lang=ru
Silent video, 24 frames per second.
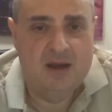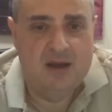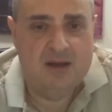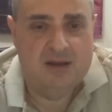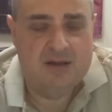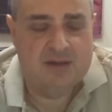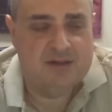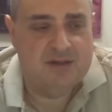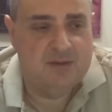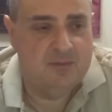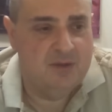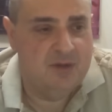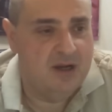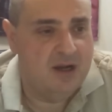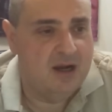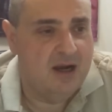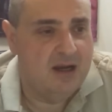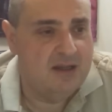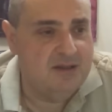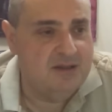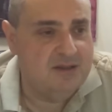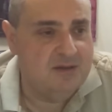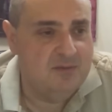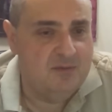с
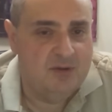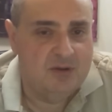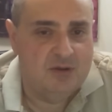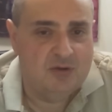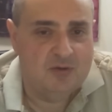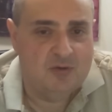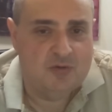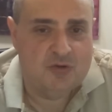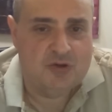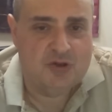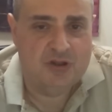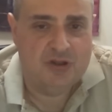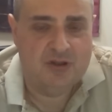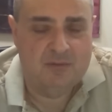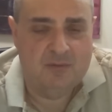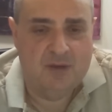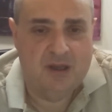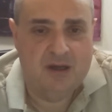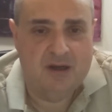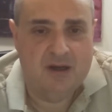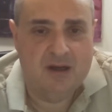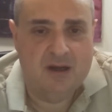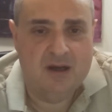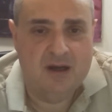американцами дружат,
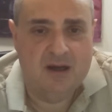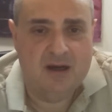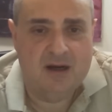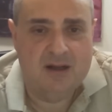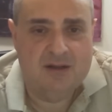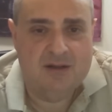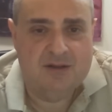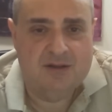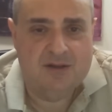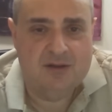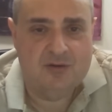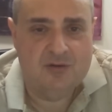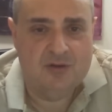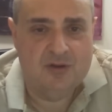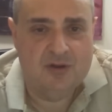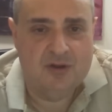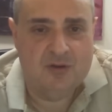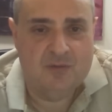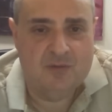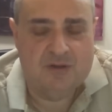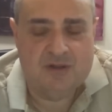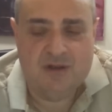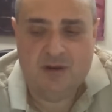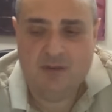Америка
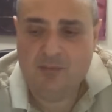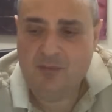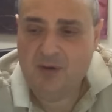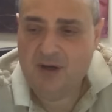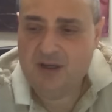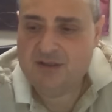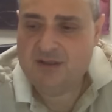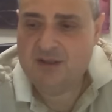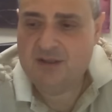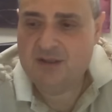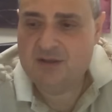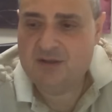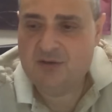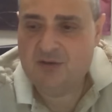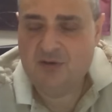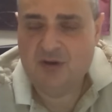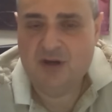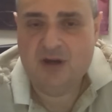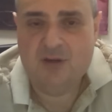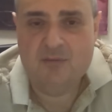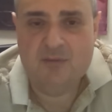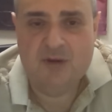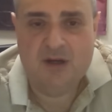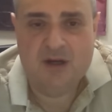гарантирует их безопасность,
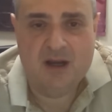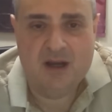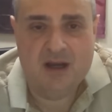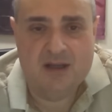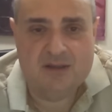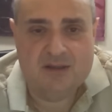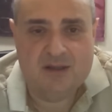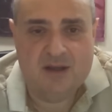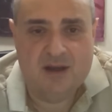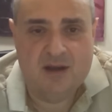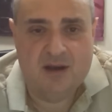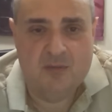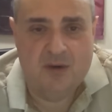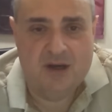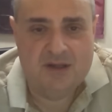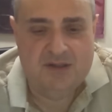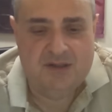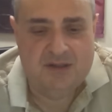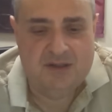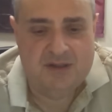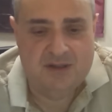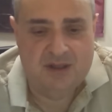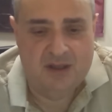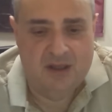у них американская
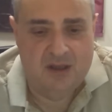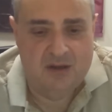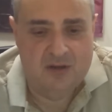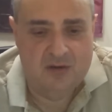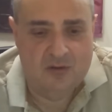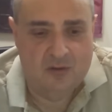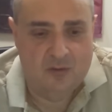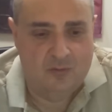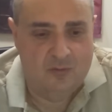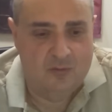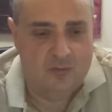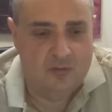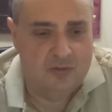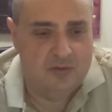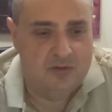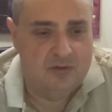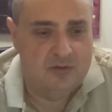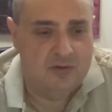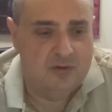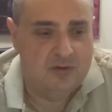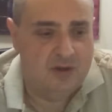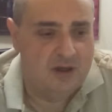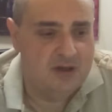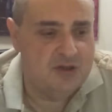база стоит, но вот
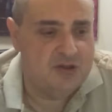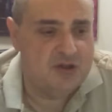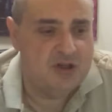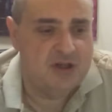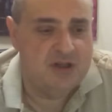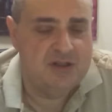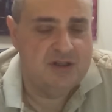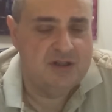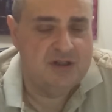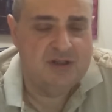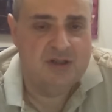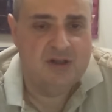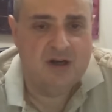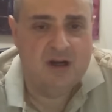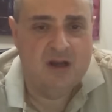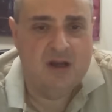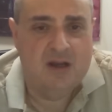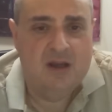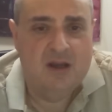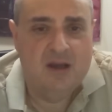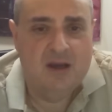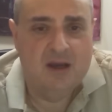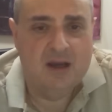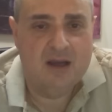
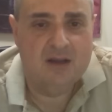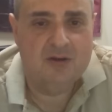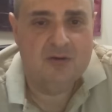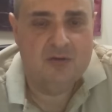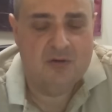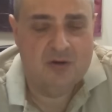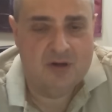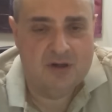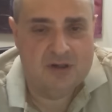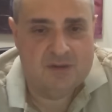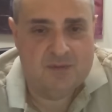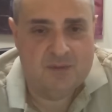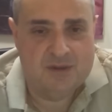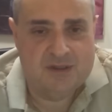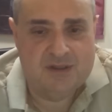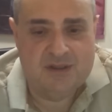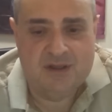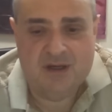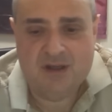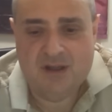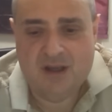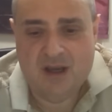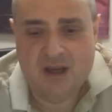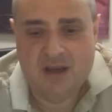Аль-Джазира, которая
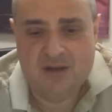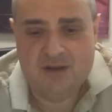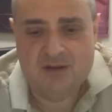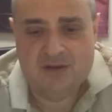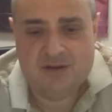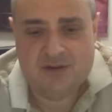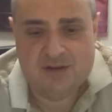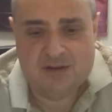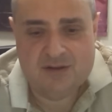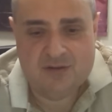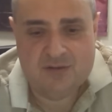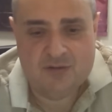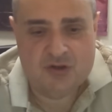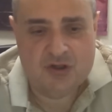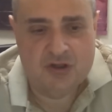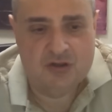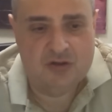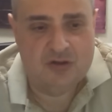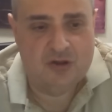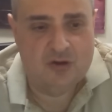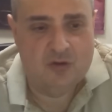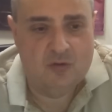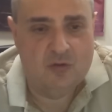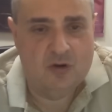распространяет
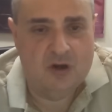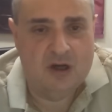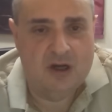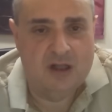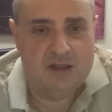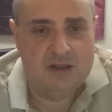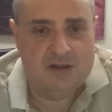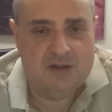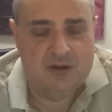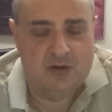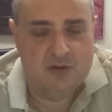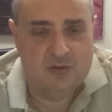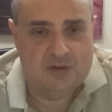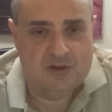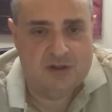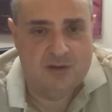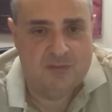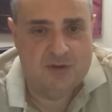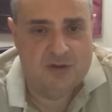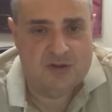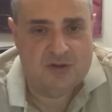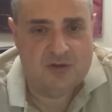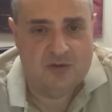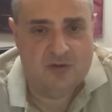совершенно такую оголтелую
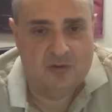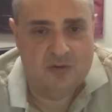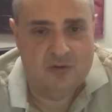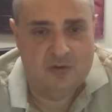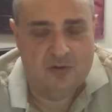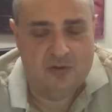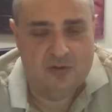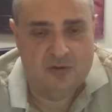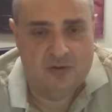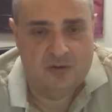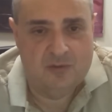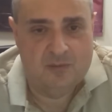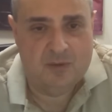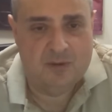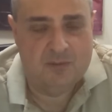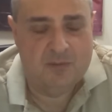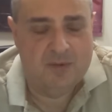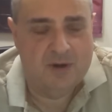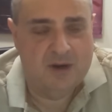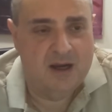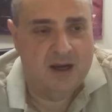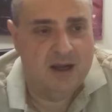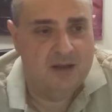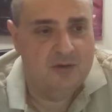исламистскую э,
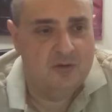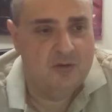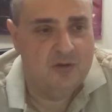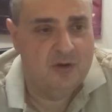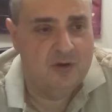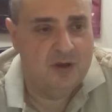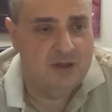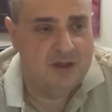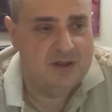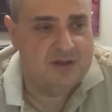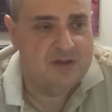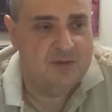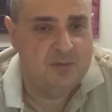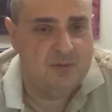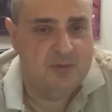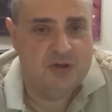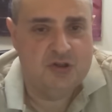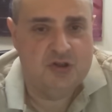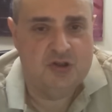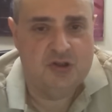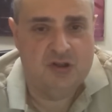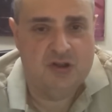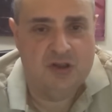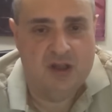пропаганду, и она
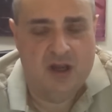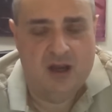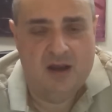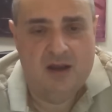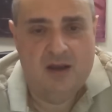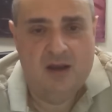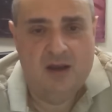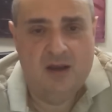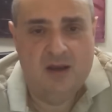запрещена